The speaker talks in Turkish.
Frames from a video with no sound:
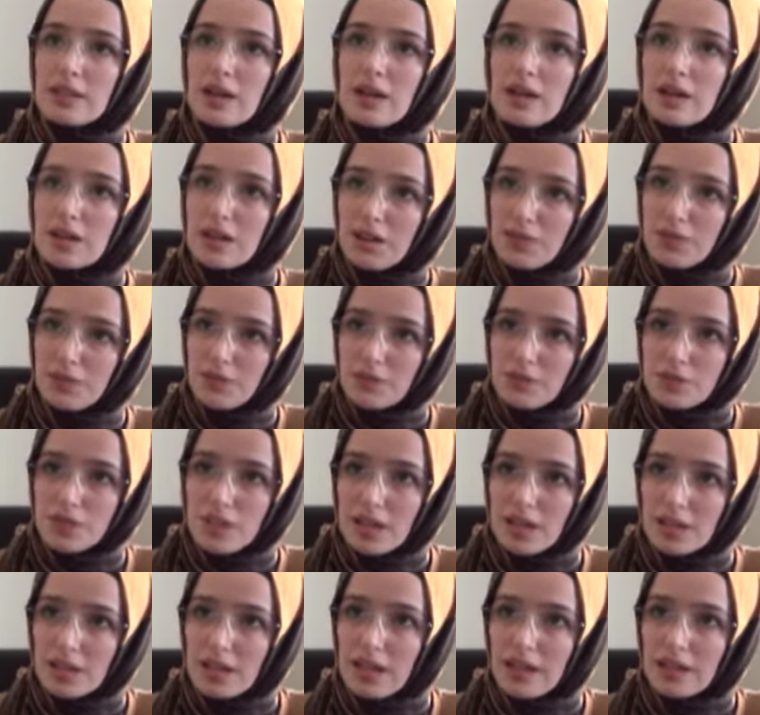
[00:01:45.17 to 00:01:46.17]
daha hafif
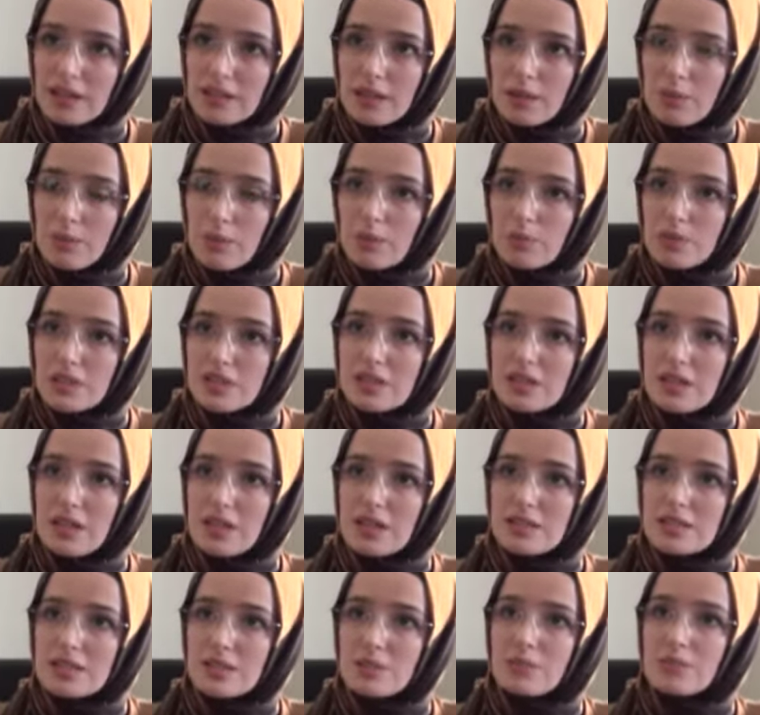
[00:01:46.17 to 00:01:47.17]
şeyler yememiz
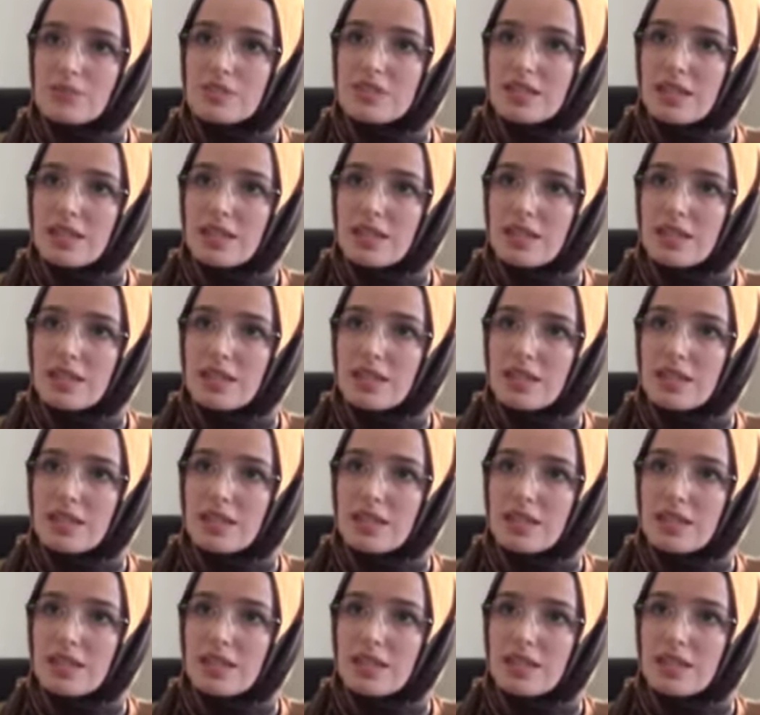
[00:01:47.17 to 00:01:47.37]
lazım.